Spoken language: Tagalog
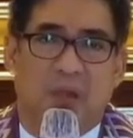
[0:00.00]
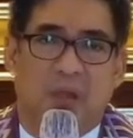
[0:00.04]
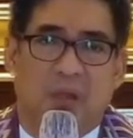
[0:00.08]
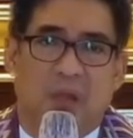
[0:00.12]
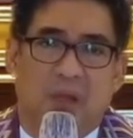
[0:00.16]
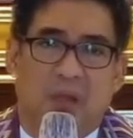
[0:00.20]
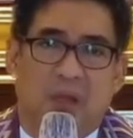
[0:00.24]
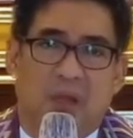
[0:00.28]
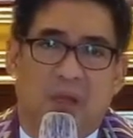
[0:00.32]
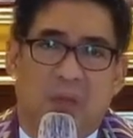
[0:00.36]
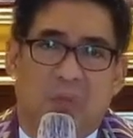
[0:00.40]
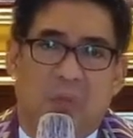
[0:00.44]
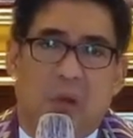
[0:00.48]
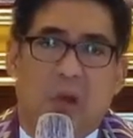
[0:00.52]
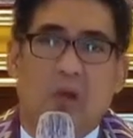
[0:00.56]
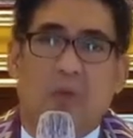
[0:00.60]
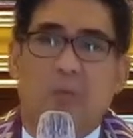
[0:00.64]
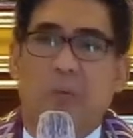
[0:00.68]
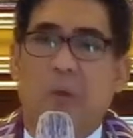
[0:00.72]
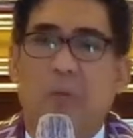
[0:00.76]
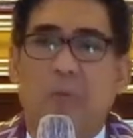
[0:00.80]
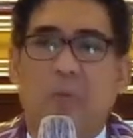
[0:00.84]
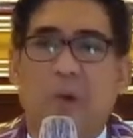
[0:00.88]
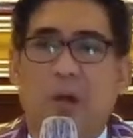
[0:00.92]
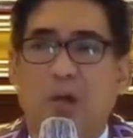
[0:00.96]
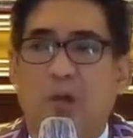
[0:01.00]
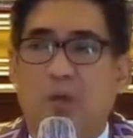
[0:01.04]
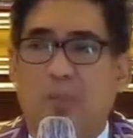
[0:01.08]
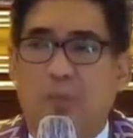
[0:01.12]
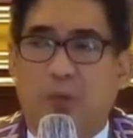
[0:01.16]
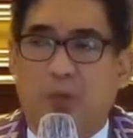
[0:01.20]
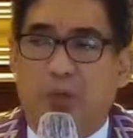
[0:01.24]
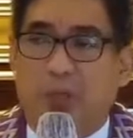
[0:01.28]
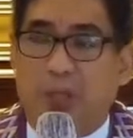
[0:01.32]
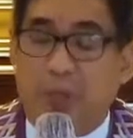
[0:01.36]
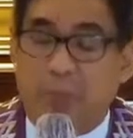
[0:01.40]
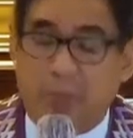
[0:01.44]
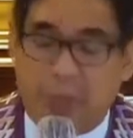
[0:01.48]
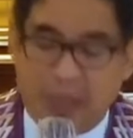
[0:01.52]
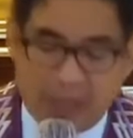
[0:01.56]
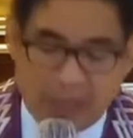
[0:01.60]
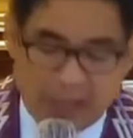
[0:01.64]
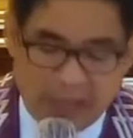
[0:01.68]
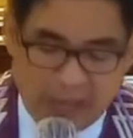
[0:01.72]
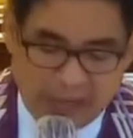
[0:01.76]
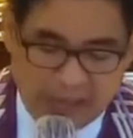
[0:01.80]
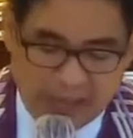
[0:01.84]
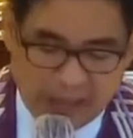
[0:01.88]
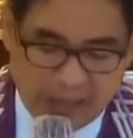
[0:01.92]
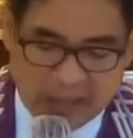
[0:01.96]
Balo may balo po tang may
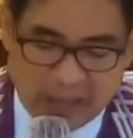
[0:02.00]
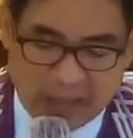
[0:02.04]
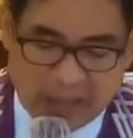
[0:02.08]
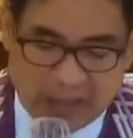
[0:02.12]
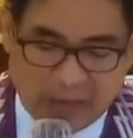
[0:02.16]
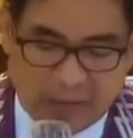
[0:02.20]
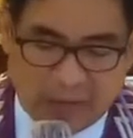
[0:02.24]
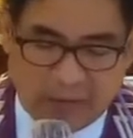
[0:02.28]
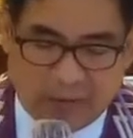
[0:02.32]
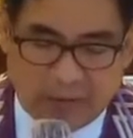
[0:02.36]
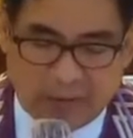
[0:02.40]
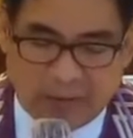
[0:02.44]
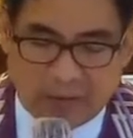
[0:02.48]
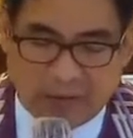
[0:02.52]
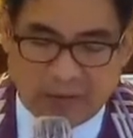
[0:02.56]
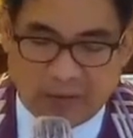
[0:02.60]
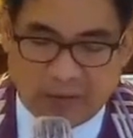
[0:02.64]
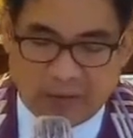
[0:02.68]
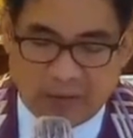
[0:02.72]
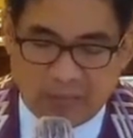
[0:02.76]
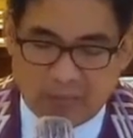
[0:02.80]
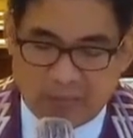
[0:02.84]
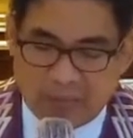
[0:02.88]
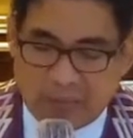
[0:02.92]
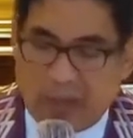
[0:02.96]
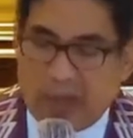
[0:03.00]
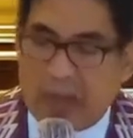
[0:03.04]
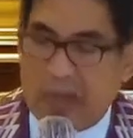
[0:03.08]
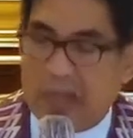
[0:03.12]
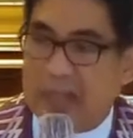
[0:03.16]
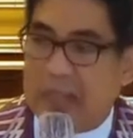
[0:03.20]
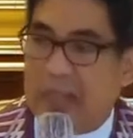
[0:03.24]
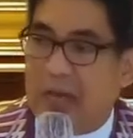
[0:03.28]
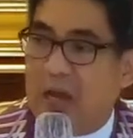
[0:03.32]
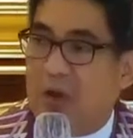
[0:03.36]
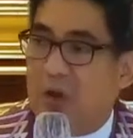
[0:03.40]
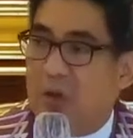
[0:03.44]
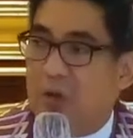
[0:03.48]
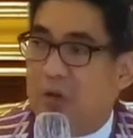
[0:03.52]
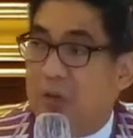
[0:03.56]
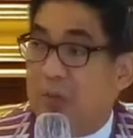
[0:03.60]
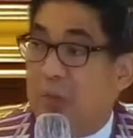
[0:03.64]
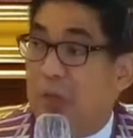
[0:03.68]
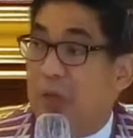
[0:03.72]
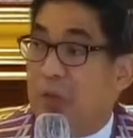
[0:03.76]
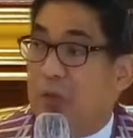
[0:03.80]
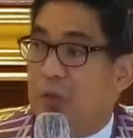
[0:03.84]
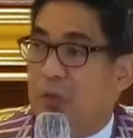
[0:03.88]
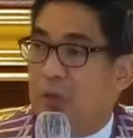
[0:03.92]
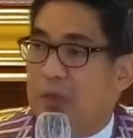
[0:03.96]
naya pangatao ing
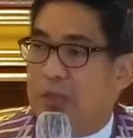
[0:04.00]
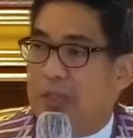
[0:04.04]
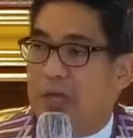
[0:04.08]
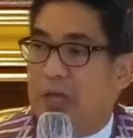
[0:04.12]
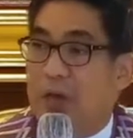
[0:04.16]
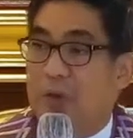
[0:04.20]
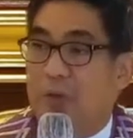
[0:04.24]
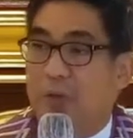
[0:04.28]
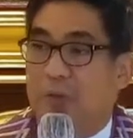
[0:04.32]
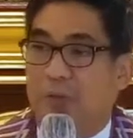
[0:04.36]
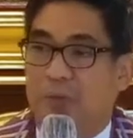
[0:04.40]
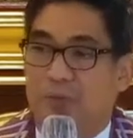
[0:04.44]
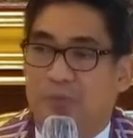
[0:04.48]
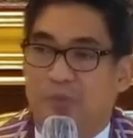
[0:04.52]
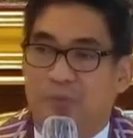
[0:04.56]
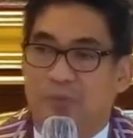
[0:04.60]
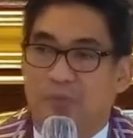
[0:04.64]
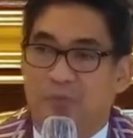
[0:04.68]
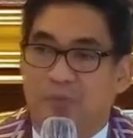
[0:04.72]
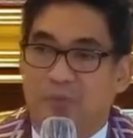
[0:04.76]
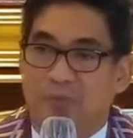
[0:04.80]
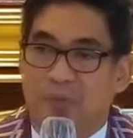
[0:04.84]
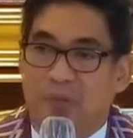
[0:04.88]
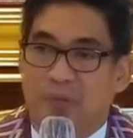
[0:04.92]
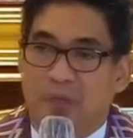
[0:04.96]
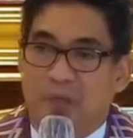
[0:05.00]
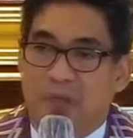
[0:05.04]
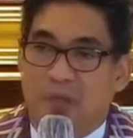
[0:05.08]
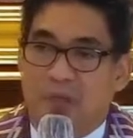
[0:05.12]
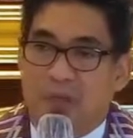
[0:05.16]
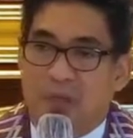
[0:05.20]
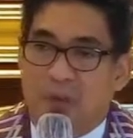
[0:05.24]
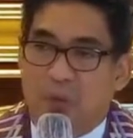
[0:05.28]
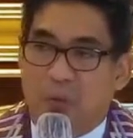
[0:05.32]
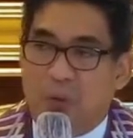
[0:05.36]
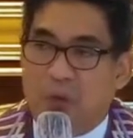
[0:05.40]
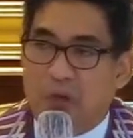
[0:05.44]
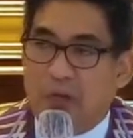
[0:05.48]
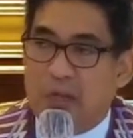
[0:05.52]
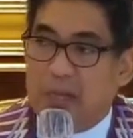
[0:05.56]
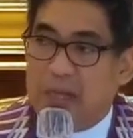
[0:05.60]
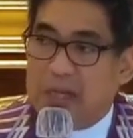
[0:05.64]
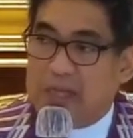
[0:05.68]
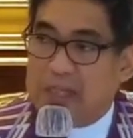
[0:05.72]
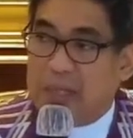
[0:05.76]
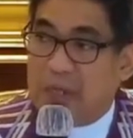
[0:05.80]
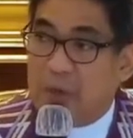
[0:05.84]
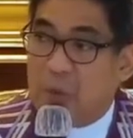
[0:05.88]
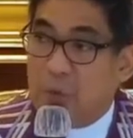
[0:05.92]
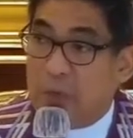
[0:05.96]
meto nga tao. When he has
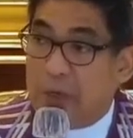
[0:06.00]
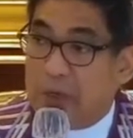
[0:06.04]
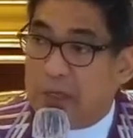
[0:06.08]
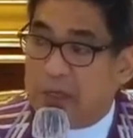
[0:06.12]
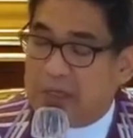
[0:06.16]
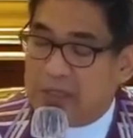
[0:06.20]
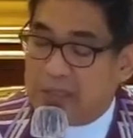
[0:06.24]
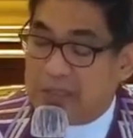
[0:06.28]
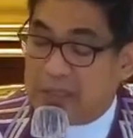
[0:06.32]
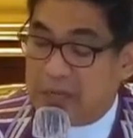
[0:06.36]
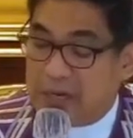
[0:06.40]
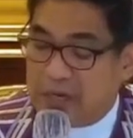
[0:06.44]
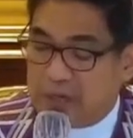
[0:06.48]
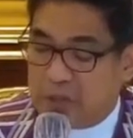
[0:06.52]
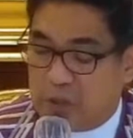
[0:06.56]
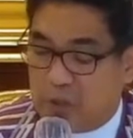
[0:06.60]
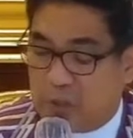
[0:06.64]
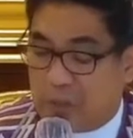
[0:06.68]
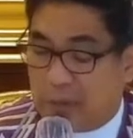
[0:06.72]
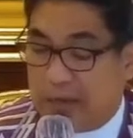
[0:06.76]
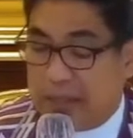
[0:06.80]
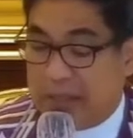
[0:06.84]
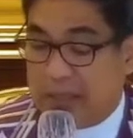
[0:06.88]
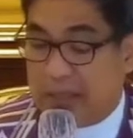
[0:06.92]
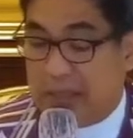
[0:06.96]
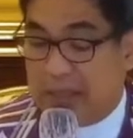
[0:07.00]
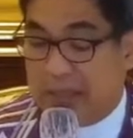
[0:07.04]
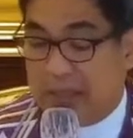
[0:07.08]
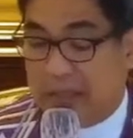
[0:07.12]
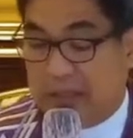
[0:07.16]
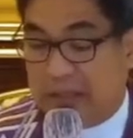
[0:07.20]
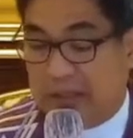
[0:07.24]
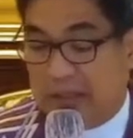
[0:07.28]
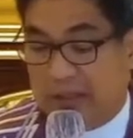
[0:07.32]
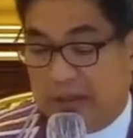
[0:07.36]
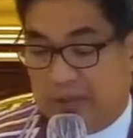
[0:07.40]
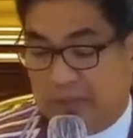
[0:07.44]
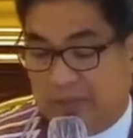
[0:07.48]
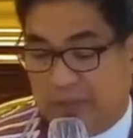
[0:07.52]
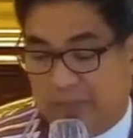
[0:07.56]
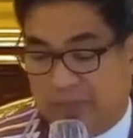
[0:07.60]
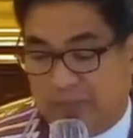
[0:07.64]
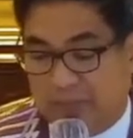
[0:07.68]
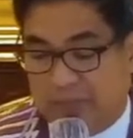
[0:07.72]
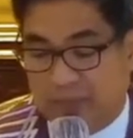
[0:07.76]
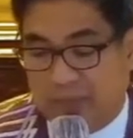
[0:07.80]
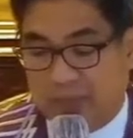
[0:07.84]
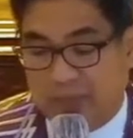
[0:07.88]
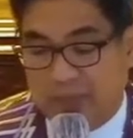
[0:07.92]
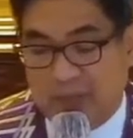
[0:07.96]
a weak sense of identity,
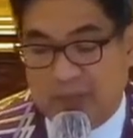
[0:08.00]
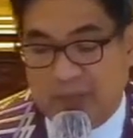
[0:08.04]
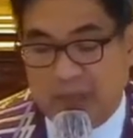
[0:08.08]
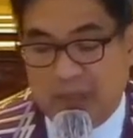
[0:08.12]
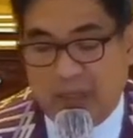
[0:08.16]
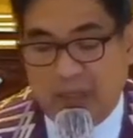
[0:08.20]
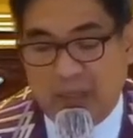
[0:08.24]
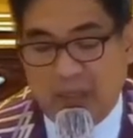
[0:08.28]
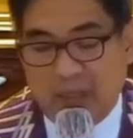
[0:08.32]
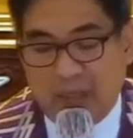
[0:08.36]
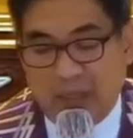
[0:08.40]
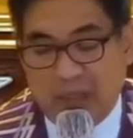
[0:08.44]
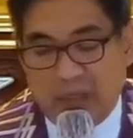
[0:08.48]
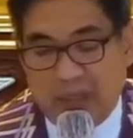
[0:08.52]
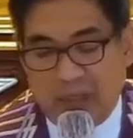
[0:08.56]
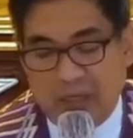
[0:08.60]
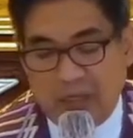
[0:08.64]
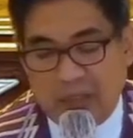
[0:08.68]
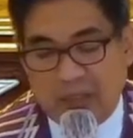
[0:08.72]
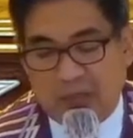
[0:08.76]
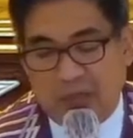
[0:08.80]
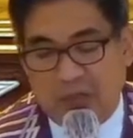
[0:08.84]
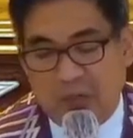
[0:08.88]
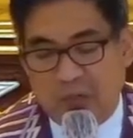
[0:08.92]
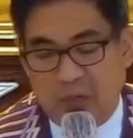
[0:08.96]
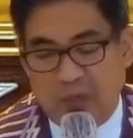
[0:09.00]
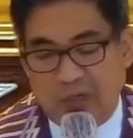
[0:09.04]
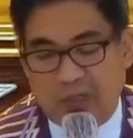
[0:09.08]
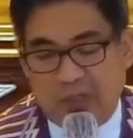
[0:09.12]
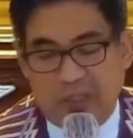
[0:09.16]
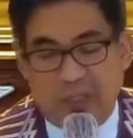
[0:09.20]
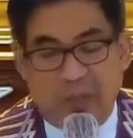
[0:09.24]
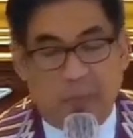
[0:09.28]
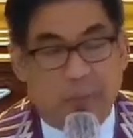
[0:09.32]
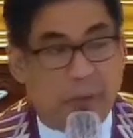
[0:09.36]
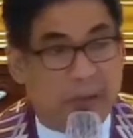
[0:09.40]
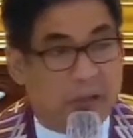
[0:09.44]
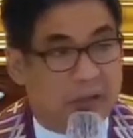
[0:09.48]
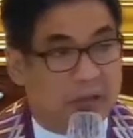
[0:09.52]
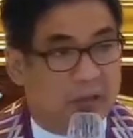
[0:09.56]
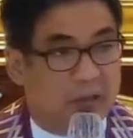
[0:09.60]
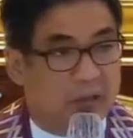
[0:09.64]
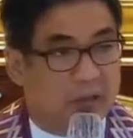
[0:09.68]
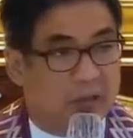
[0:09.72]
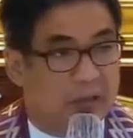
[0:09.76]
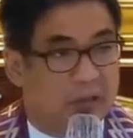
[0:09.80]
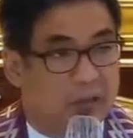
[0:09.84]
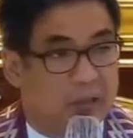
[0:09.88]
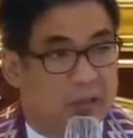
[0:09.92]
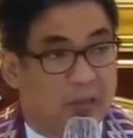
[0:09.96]
he's always depend,
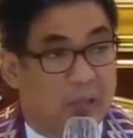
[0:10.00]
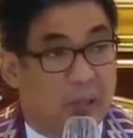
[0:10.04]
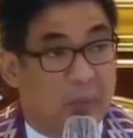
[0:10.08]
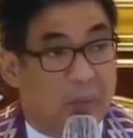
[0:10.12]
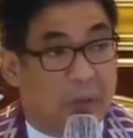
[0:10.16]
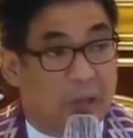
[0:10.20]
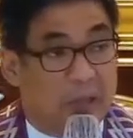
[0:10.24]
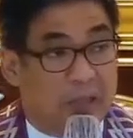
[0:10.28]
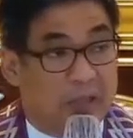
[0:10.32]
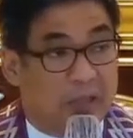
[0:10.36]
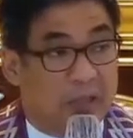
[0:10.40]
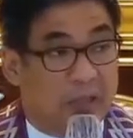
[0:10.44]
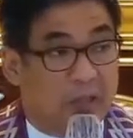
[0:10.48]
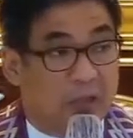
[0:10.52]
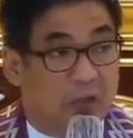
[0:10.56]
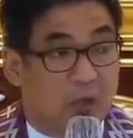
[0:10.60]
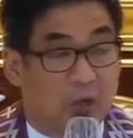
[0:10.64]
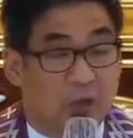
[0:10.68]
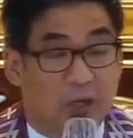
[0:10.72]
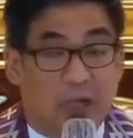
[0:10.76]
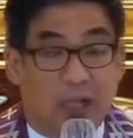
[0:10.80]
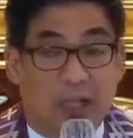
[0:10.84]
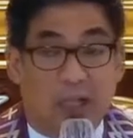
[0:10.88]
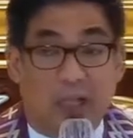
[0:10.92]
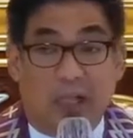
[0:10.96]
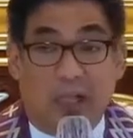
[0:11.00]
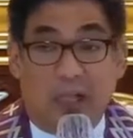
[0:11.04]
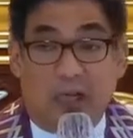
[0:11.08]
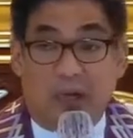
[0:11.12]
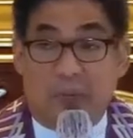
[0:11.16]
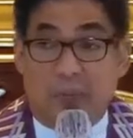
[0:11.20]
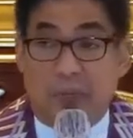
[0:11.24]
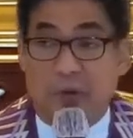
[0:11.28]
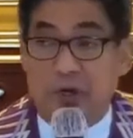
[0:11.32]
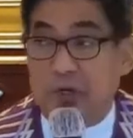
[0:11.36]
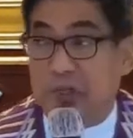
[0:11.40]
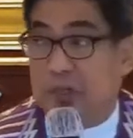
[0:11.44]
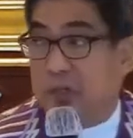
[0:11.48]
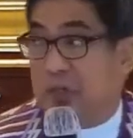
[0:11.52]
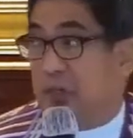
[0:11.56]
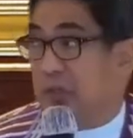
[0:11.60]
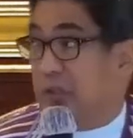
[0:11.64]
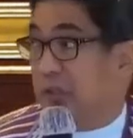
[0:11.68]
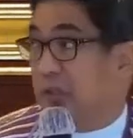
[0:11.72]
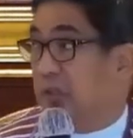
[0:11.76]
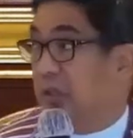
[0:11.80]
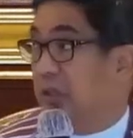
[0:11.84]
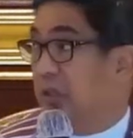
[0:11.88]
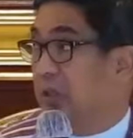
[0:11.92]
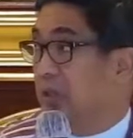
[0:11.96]
dependent on another person.
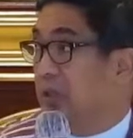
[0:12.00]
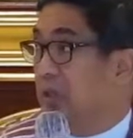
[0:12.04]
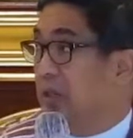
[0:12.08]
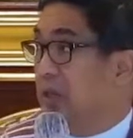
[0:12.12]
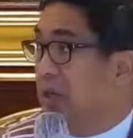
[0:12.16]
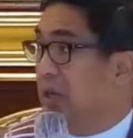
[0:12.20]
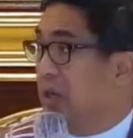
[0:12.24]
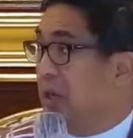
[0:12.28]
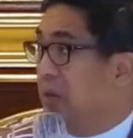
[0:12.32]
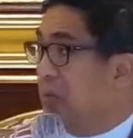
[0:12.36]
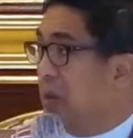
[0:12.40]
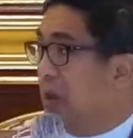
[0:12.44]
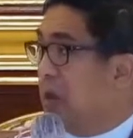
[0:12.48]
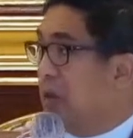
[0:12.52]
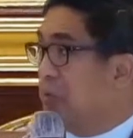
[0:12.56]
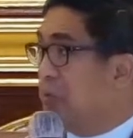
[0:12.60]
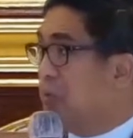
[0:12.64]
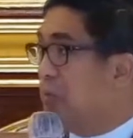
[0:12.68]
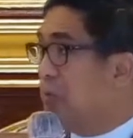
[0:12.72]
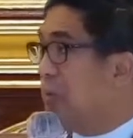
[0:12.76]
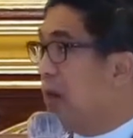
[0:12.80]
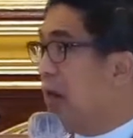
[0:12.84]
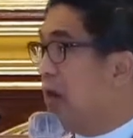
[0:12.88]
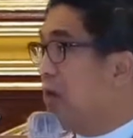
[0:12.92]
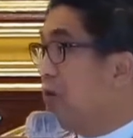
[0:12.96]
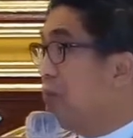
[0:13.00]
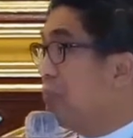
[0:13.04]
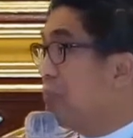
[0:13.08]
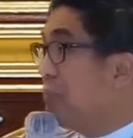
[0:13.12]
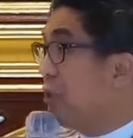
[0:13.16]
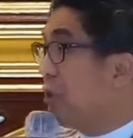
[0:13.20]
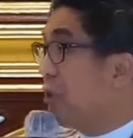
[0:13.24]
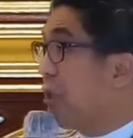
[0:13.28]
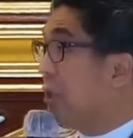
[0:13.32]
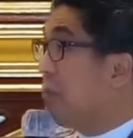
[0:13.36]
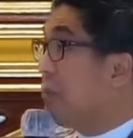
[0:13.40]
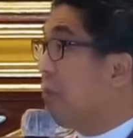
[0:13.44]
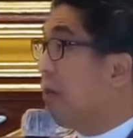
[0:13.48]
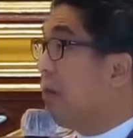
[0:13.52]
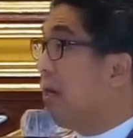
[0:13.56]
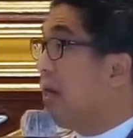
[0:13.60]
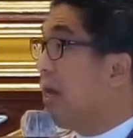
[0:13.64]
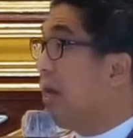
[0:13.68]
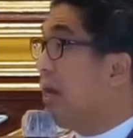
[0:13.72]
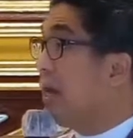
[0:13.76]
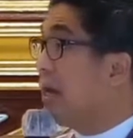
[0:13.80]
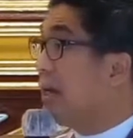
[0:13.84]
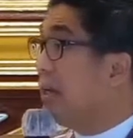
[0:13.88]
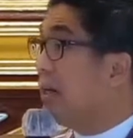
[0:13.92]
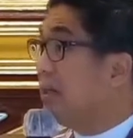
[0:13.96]
Balo mo balo po tang may
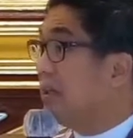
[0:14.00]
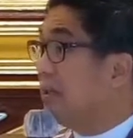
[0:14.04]
naka.